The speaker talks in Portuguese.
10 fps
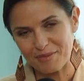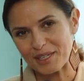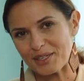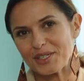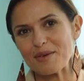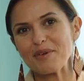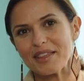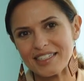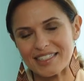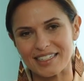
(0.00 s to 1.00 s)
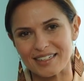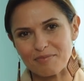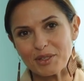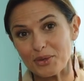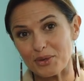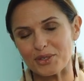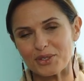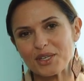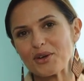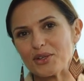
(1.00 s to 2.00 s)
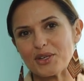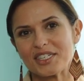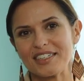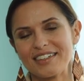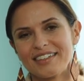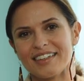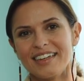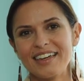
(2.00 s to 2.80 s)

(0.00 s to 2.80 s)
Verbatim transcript: portanto já podem ser patronos da Ecológica.